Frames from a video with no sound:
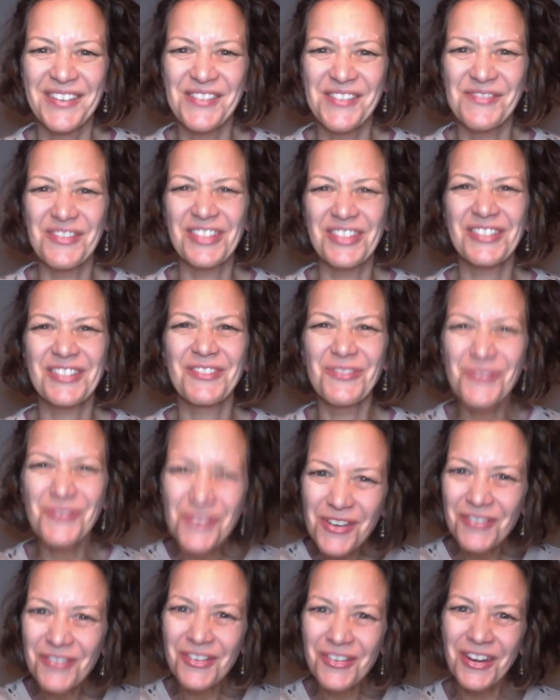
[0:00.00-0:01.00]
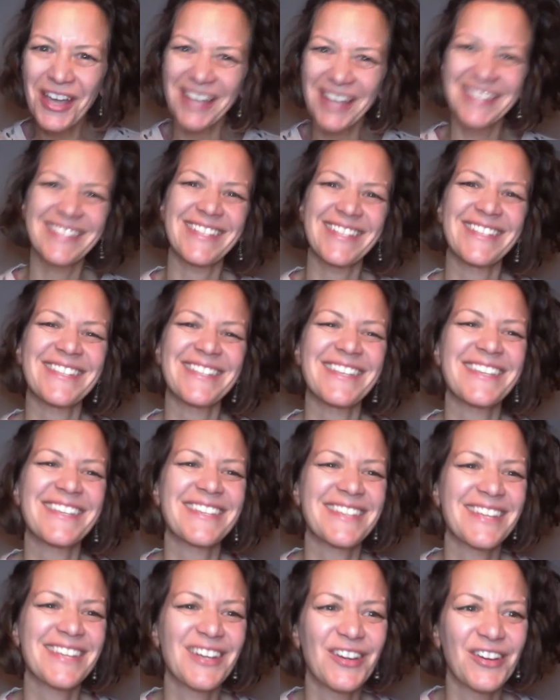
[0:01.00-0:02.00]
Und was du davon hast, dass
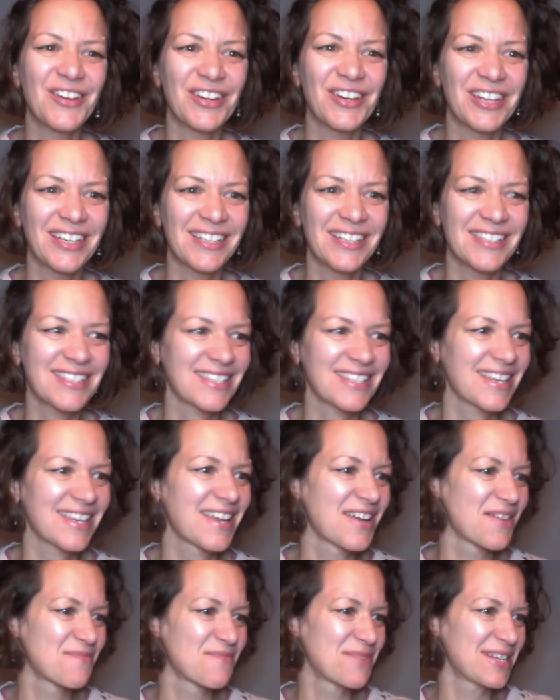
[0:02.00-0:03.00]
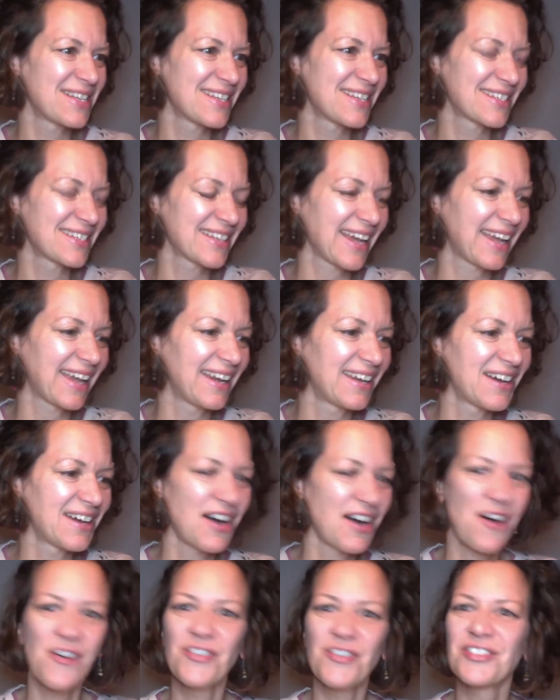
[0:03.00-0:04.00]
ich die Learnings äh, mit dir
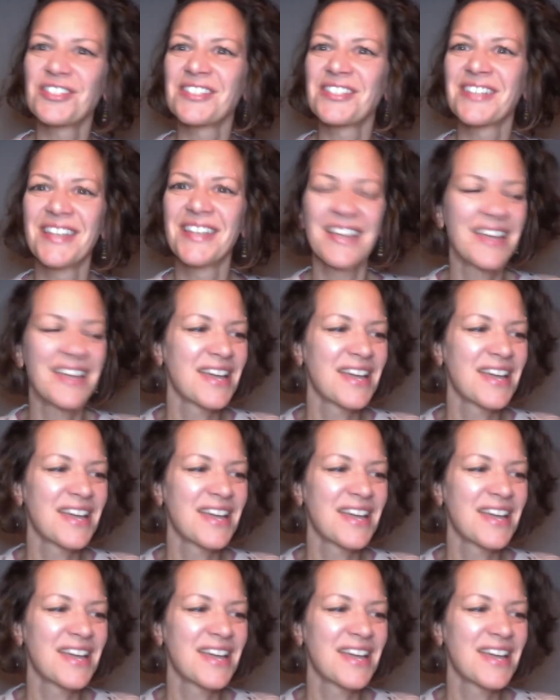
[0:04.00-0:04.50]
teile aus